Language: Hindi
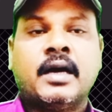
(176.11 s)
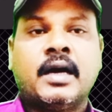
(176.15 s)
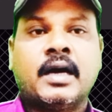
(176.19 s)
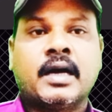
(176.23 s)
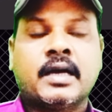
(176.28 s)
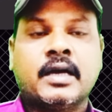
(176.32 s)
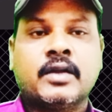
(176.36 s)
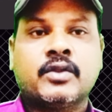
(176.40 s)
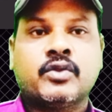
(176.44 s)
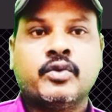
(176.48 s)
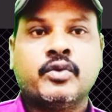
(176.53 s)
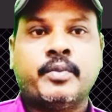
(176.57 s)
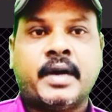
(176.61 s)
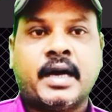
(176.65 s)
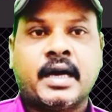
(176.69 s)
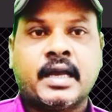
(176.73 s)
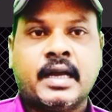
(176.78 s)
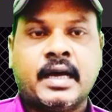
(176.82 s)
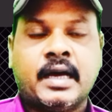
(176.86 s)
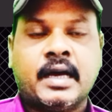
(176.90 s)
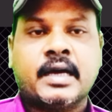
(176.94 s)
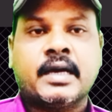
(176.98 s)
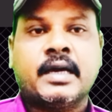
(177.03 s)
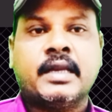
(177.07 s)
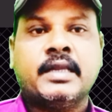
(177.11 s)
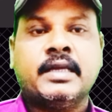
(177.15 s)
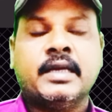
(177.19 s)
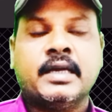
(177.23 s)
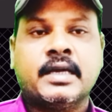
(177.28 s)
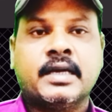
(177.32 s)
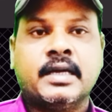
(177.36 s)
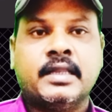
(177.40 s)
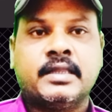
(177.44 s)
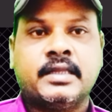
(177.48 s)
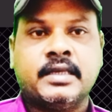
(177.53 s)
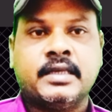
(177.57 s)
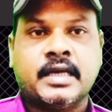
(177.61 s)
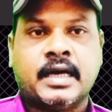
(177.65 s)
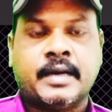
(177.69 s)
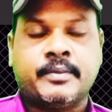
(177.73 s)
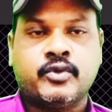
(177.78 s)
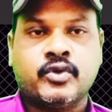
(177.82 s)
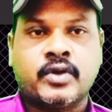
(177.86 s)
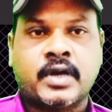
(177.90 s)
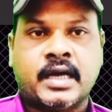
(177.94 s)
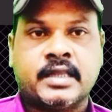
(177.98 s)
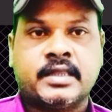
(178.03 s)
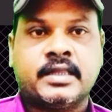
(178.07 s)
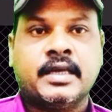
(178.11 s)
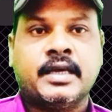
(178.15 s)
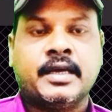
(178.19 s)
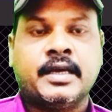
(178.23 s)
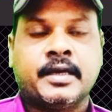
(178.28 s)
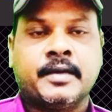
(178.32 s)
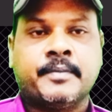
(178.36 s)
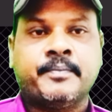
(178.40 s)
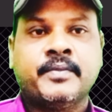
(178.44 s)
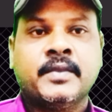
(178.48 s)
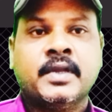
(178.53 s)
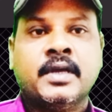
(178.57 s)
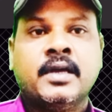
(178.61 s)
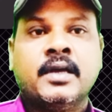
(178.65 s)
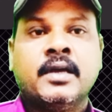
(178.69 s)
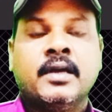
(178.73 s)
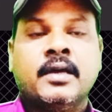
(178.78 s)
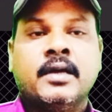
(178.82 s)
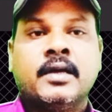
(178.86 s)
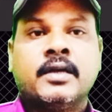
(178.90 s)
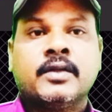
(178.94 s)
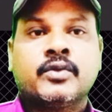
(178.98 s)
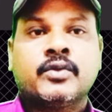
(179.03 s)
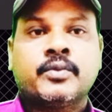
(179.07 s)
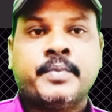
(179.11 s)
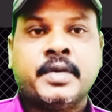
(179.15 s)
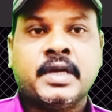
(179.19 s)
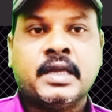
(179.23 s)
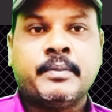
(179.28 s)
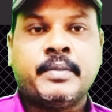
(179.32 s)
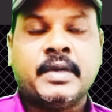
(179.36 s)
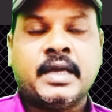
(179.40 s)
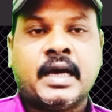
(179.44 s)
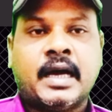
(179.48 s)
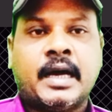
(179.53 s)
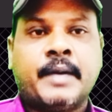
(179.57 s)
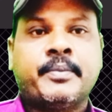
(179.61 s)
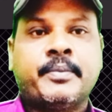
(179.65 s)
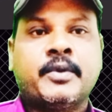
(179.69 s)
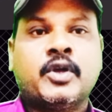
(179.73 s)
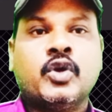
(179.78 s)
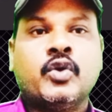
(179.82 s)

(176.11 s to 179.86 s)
अगर दोबारा अगर यही गलती आप दोहराते हैं फिर भी आपके